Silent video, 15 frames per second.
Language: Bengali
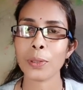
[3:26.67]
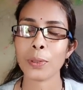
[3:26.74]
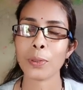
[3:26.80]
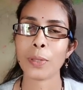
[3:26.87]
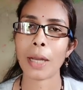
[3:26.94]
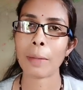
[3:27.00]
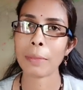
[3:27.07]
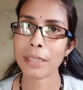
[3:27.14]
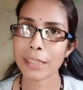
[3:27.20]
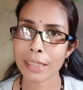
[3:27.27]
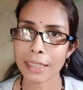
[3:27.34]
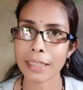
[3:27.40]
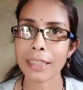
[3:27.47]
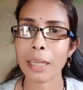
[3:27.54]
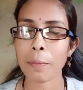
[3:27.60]
তো আমি
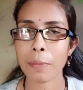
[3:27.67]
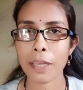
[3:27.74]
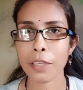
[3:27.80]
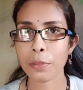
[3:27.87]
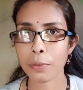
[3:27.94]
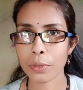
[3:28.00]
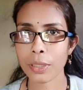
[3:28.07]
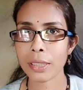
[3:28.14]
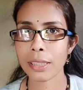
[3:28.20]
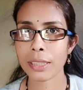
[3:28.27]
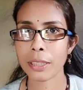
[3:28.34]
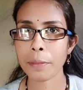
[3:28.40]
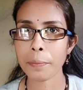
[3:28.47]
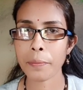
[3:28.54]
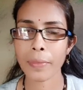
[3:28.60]
যেদিন অ্যাপ্লাই
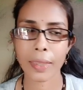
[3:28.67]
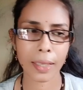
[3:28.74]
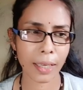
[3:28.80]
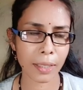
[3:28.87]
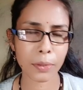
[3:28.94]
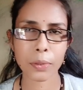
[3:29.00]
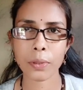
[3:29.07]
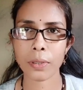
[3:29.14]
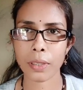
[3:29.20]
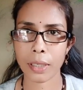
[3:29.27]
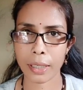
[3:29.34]
করেছি এই তো